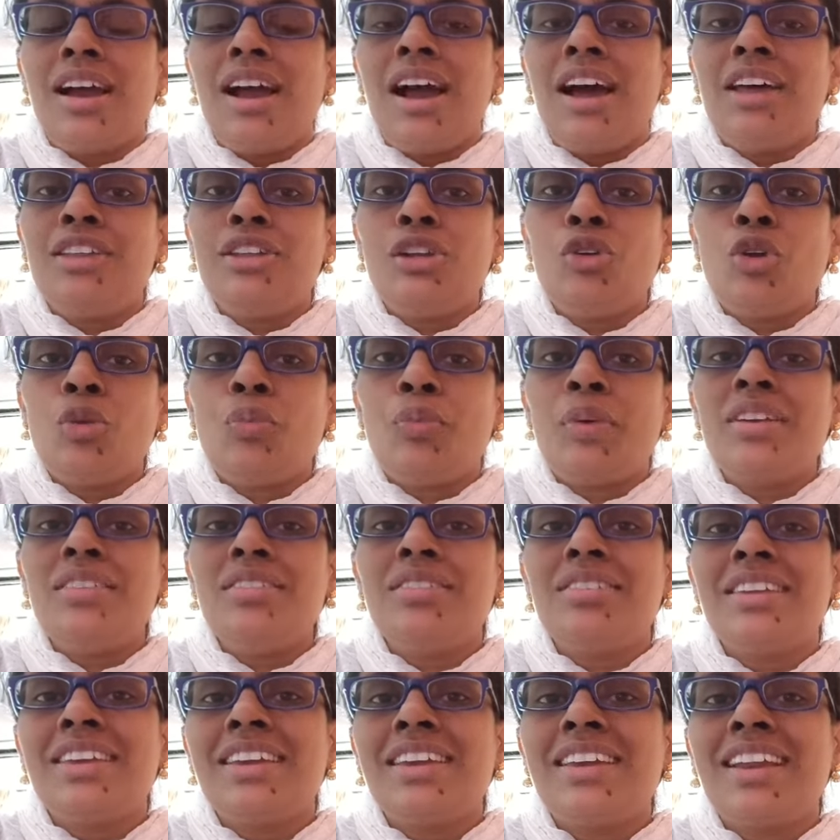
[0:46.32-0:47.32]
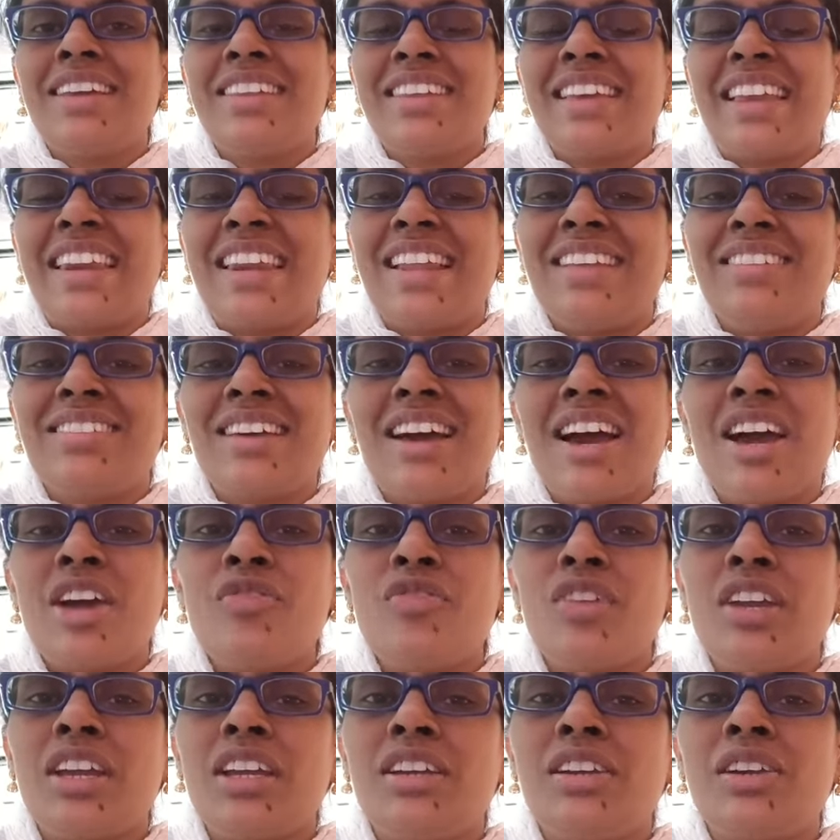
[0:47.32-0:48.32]
அதில் ஒரு பையன் சிரிக்கிறான் இது என்ன சார்
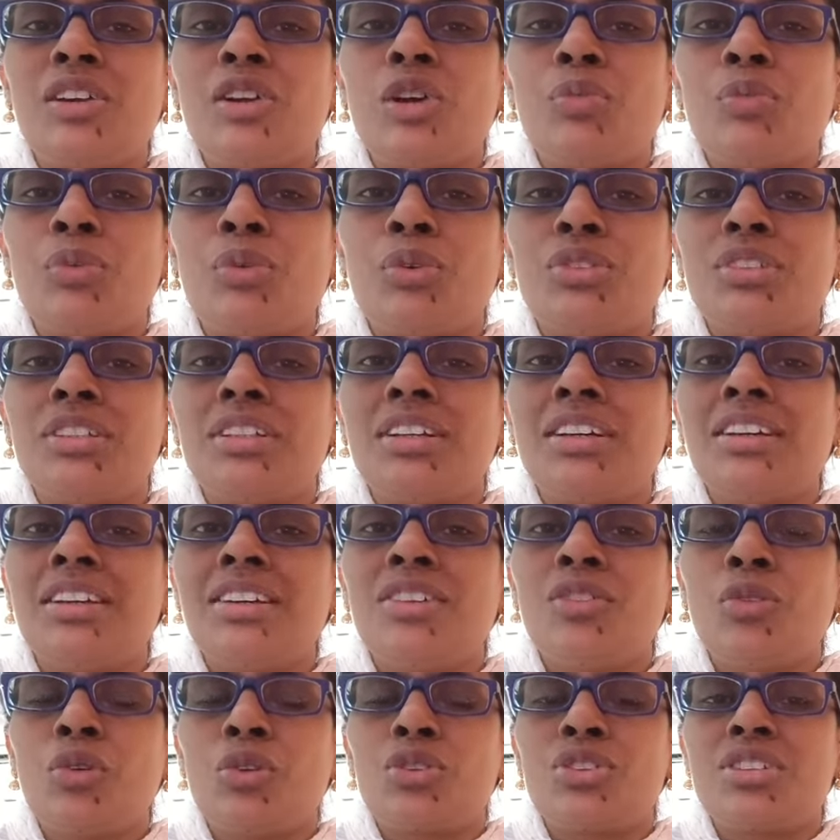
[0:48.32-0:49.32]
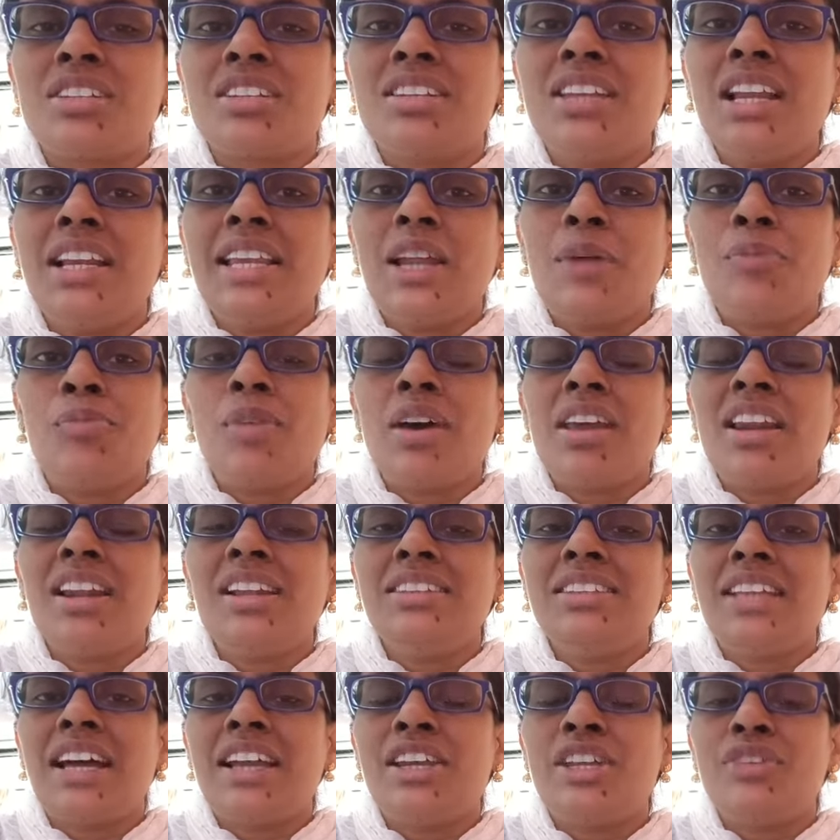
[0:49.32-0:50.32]
வெயிட் இருக்க போகுது ஒரு சின்ன
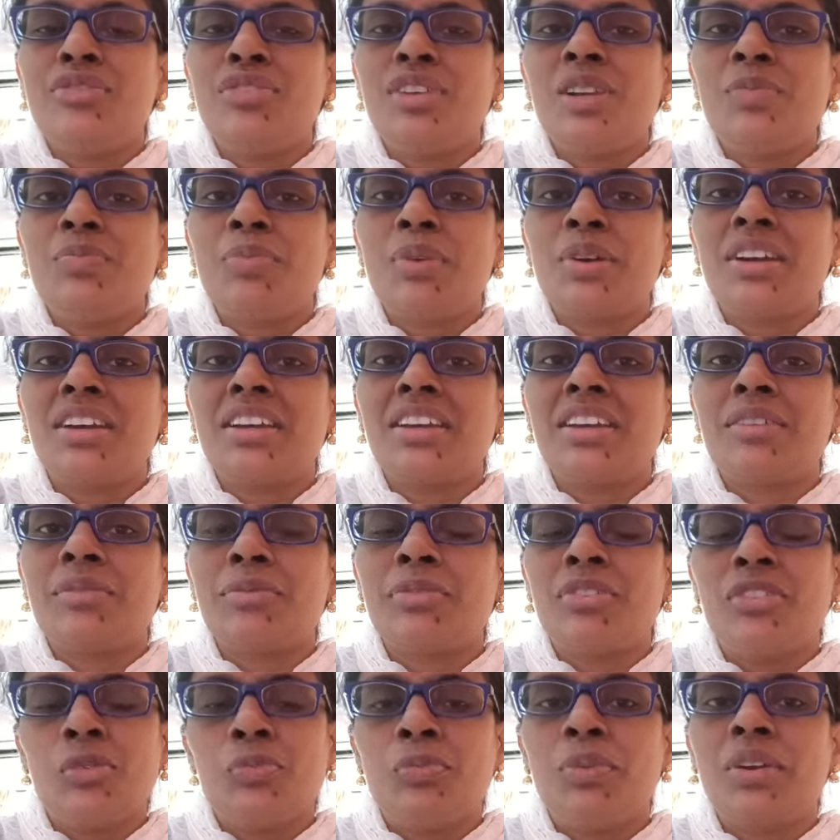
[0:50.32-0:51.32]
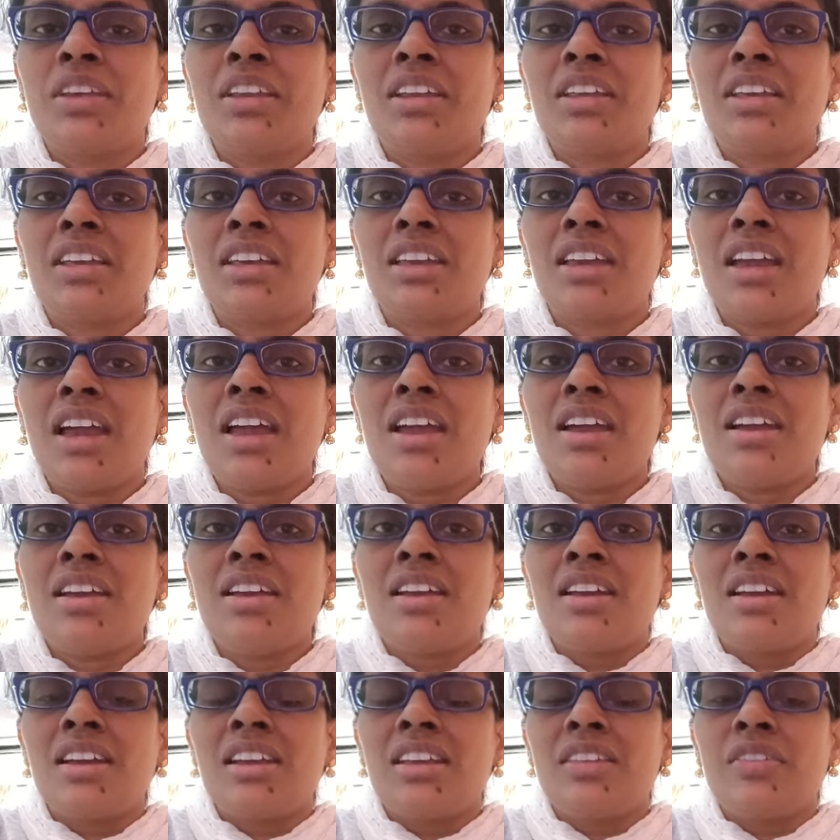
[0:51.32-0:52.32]
டம்ளரில் தண்ணி ஃபில் பண்ணுறீங்க ஃபில் பண்ணியிருக்கீங்க
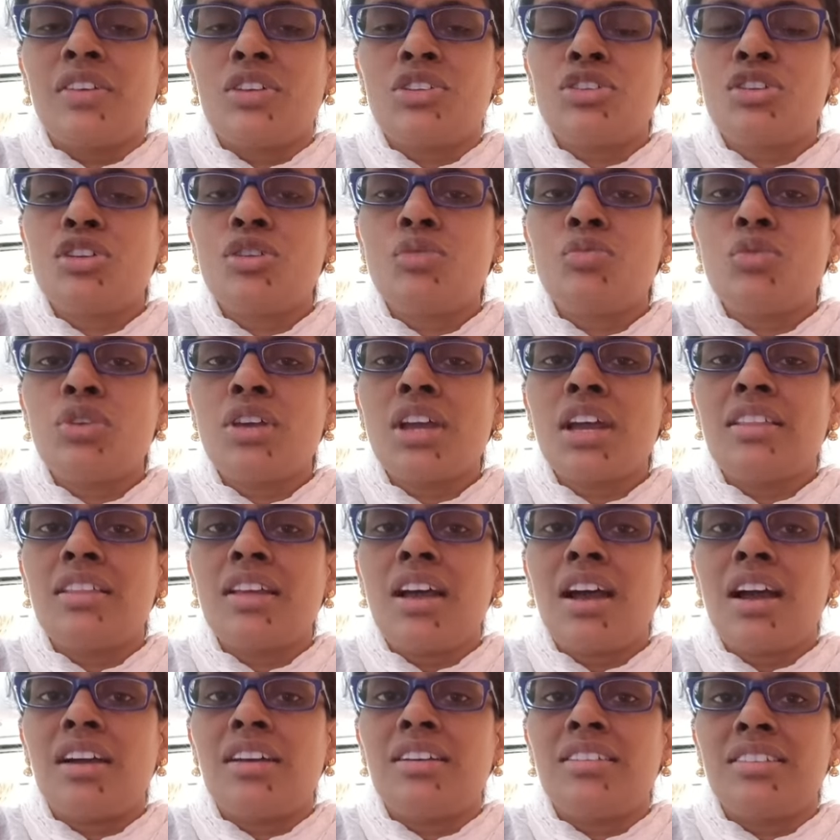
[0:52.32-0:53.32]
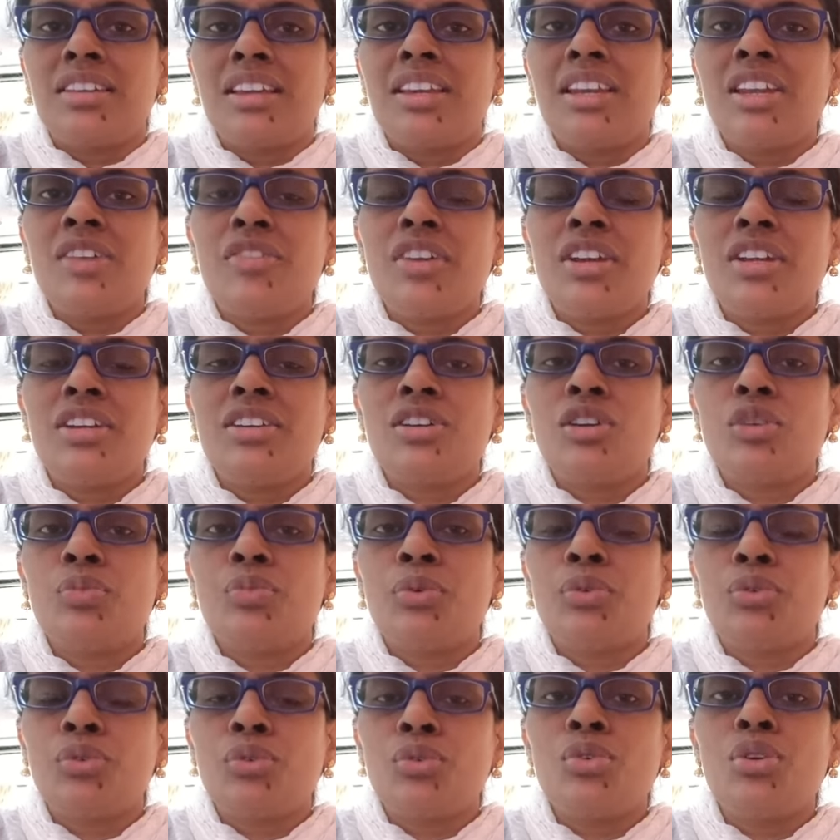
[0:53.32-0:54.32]
இதை வச்சுருக்க முடியாதா இது என்ன வெயிட் இருக்க
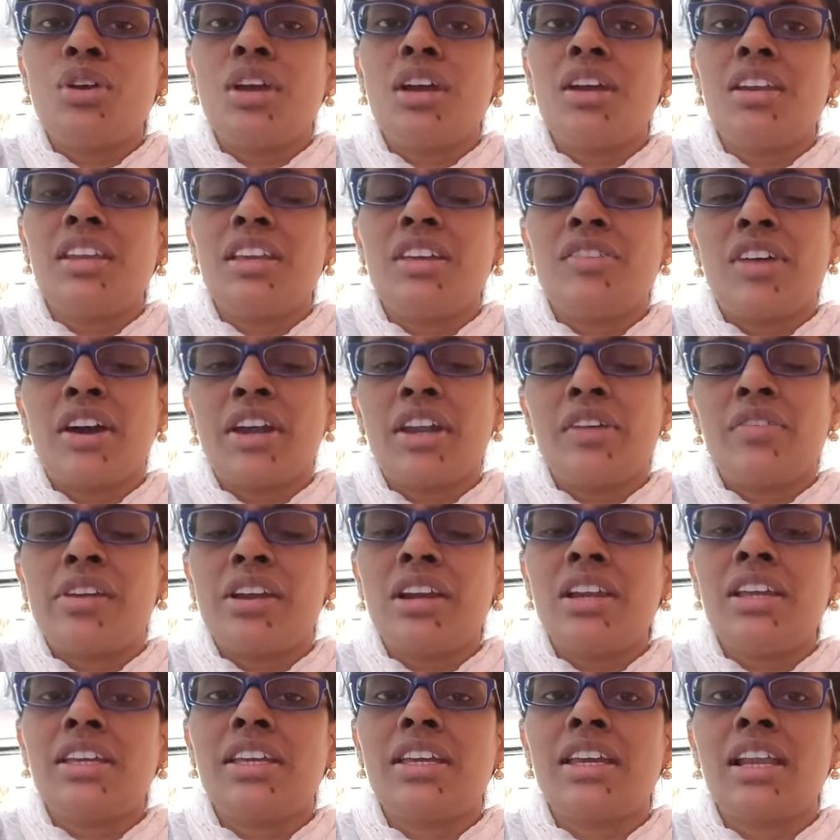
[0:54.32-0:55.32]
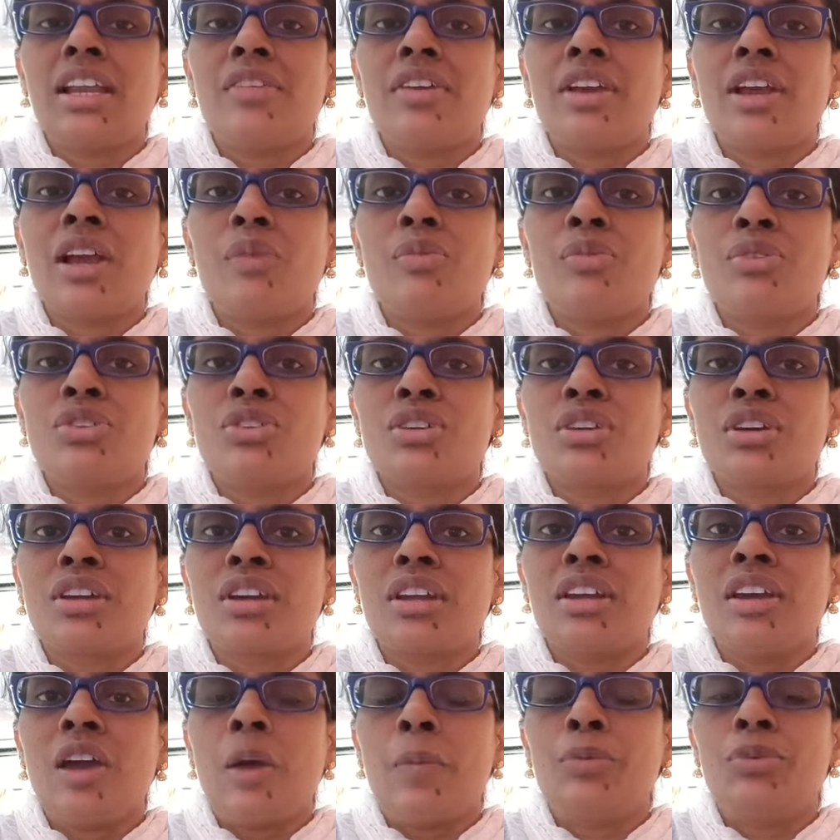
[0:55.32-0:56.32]
போகுது கொடுங்க நீங்கள் வர வரலாம் கீழே வைக்காமல்
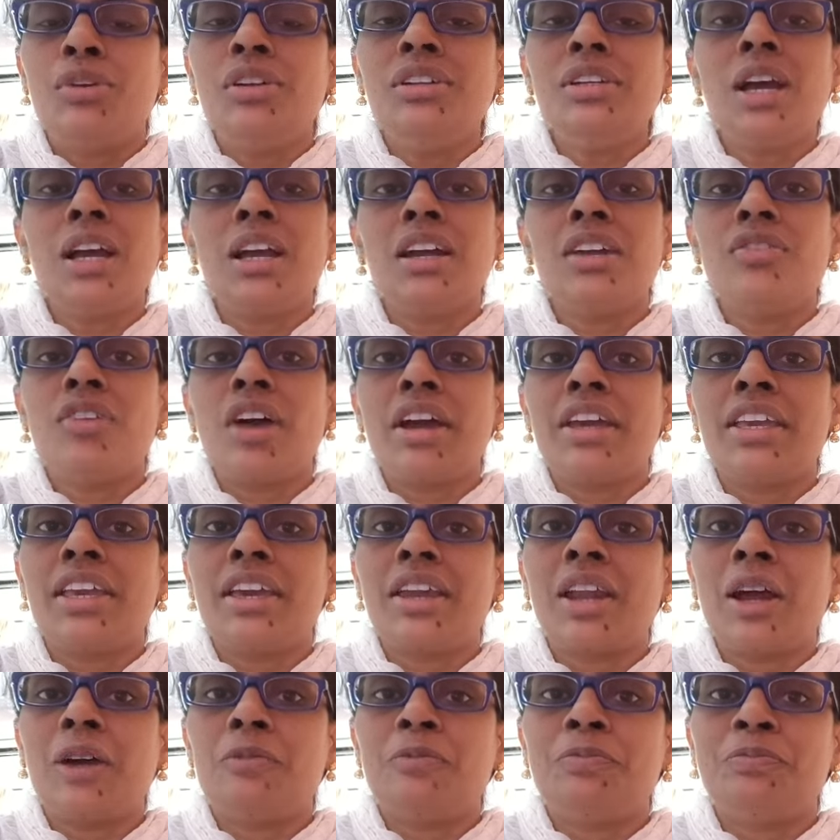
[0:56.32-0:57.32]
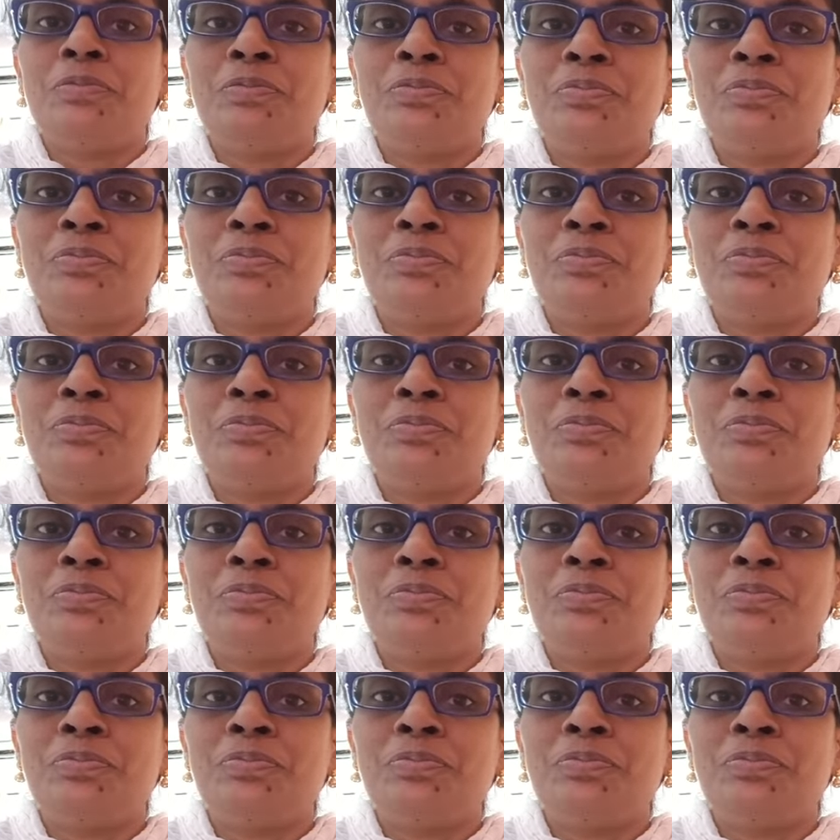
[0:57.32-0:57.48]
வச்சுருக்கிறேன் அப்படின்னு சொல்லி டக்குன்னு வாங்கிக்கிறான்